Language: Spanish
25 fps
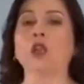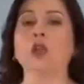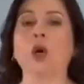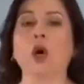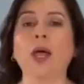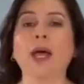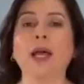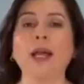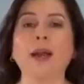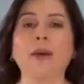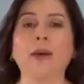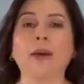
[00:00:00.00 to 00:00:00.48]

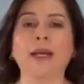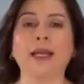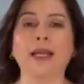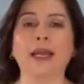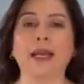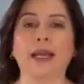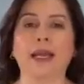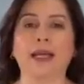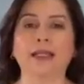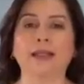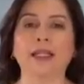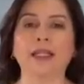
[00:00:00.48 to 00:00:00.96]
toda la
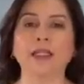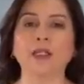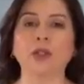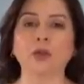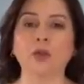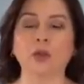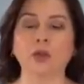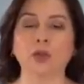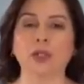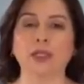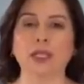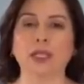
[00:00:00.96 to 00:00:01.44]
variedad de
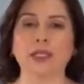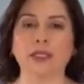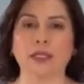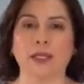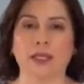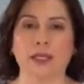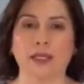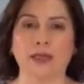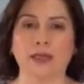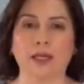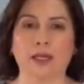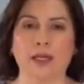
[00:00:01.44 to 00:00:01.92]
estuches
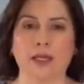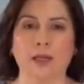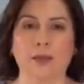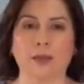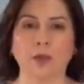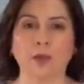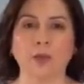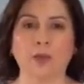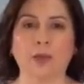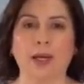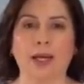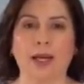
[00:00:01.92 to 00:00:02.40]
que
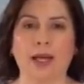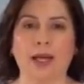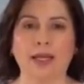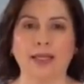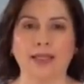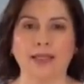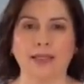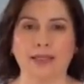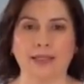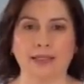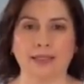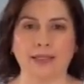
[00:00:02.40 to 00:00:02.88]
tenemos para
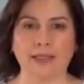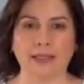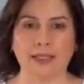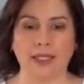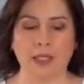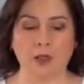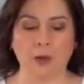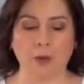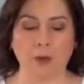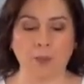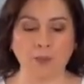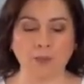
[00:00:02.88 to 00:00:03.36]
este
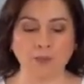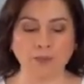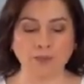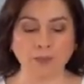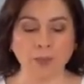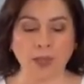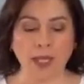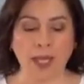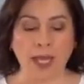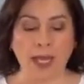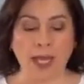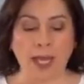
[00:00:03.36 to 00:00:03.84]
ciclo.
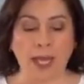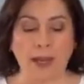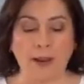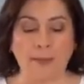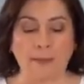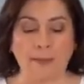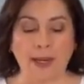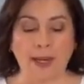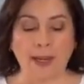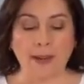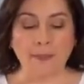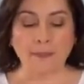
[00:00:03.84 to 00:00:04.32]

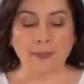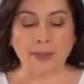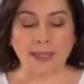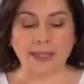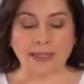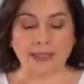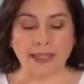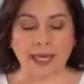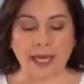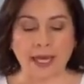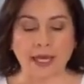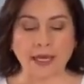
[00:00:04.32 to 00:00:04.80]
Para
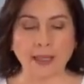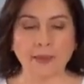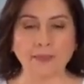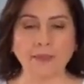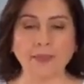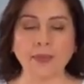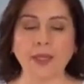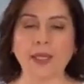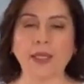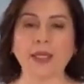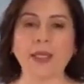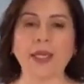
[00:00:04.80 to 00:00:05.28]
empezar,
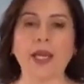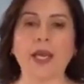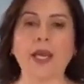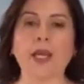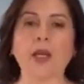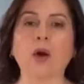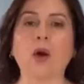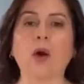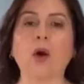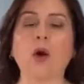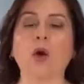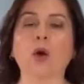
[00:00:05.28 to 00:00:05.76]

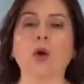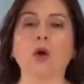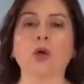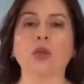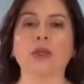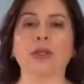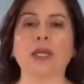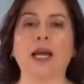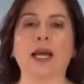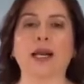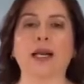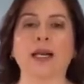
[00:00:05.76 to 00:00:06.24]
quiero
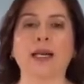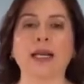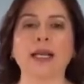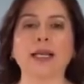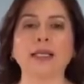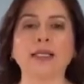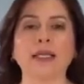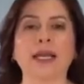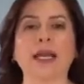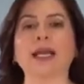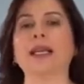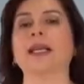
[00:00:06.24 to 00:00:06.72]

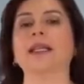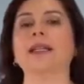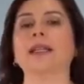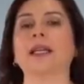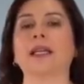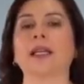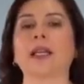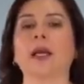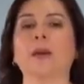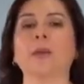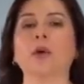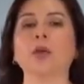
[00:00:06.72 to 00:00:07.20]
contarles que
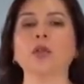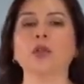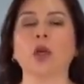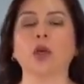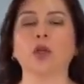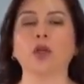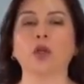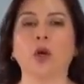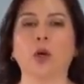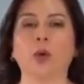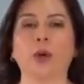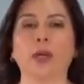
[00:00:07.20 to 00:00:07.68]
tenemos
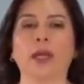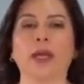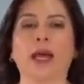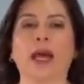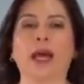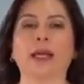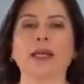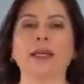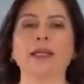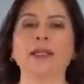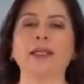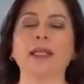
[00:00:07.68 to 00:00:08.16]

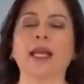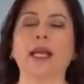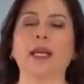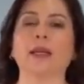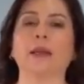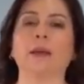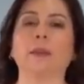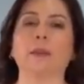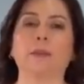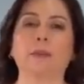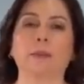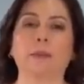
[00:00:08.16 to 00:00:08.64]
novedades
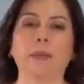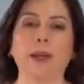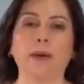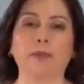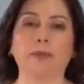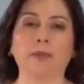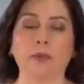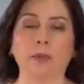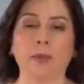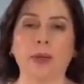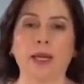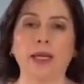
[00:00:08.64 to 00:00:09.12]
en
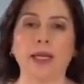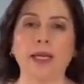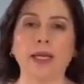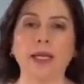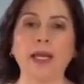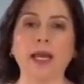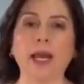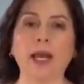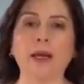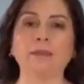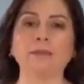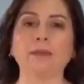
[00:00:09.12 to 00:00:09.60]

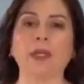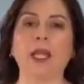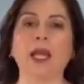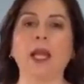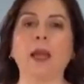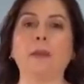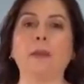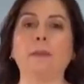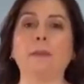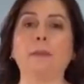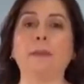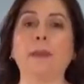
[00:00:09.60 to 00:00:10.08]
perfumería,
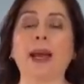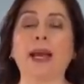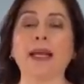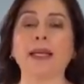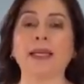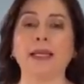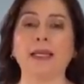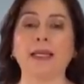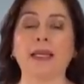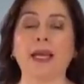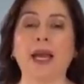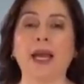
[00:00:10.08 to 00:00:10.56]

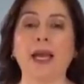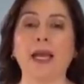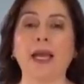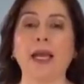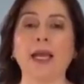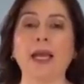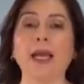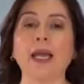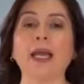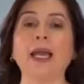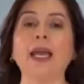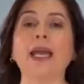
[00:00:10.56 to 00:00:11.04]

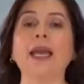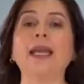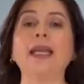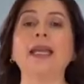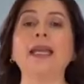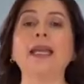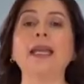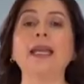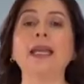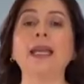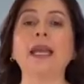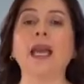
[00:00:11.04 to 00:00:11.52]
maquillaje
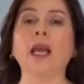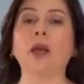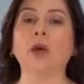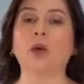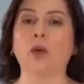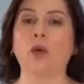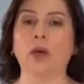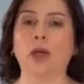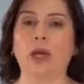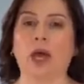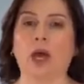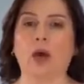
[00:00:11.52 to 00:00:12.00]
y en
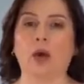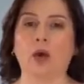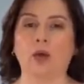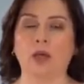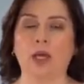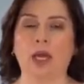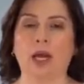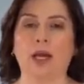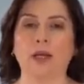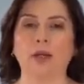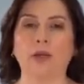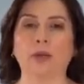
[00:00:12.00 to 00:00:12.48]
cuidado
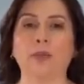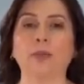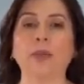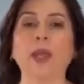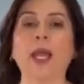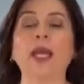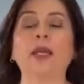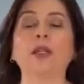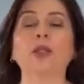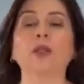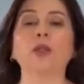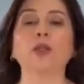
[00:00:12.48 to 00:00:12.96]
diario.
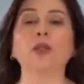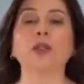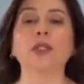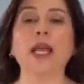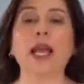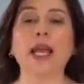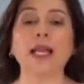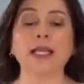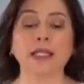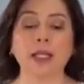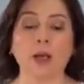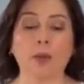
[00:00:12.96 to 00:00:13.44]

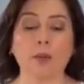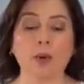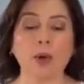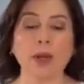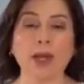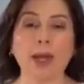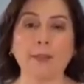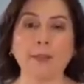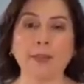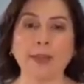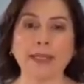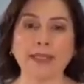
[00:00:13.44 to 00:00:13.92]
Entonces
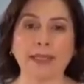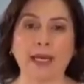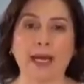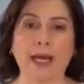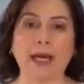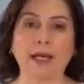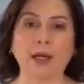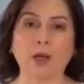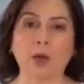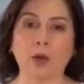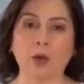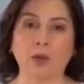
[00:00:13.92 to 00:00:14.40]
voy a
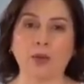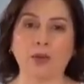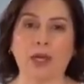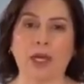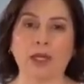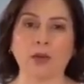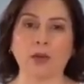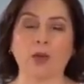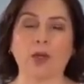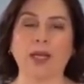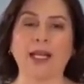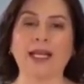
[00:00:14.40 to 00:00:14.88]
empezar
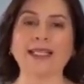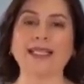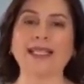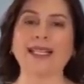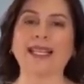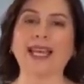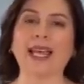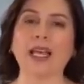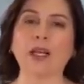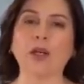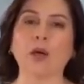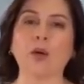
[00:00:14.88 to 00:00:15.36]
contándoles
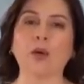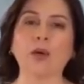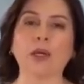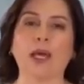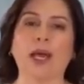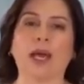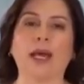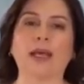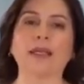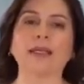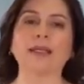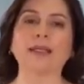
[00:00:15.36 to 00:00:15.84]
qué
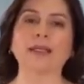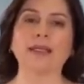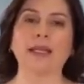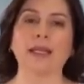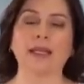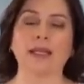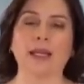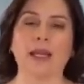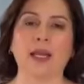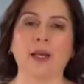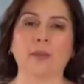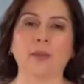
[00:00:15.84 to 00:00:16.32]
novedades
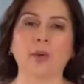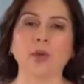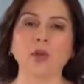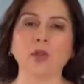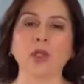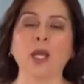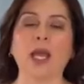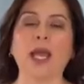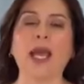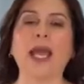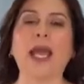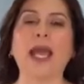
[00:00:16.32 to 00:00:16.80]

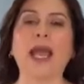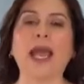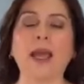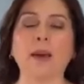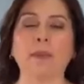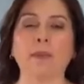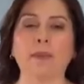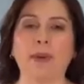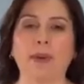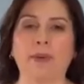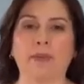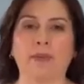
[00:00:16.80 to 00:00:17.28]
tenemos
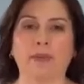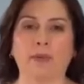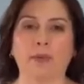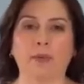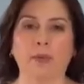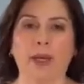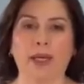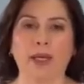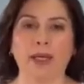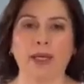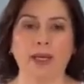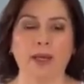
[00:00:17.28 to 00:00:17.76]
en
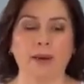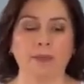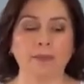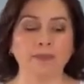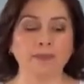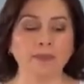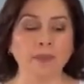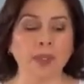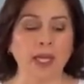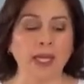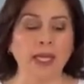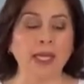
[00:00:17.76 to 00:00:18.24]
perfumería.
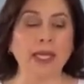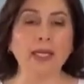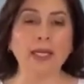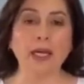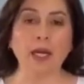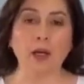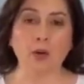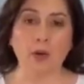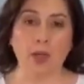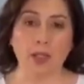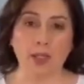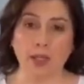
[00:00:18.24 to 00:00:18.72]
Y
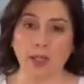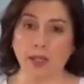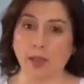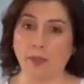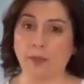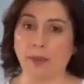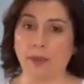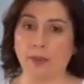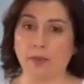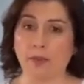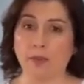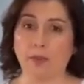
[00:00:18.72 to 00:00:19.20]
recuerden
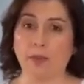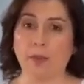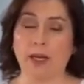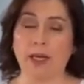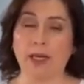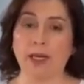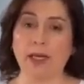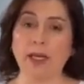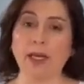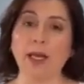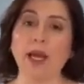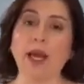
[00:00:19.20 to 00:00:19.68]
que
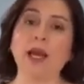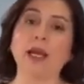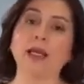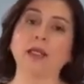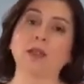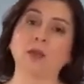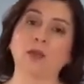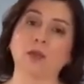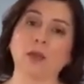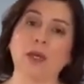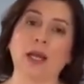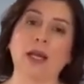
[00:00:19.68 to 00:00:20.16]
perfumería
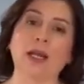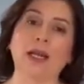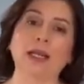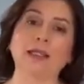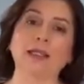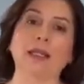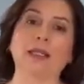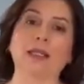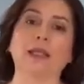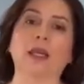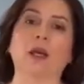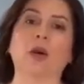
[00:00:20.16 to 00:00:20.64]
es una de
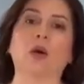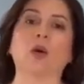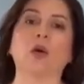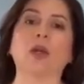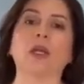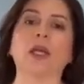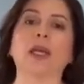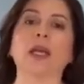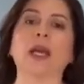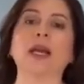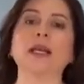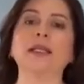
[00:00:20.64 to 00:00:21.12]
las
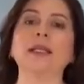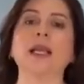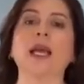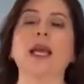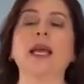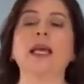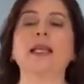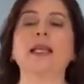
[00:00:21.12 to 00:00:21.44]
categorías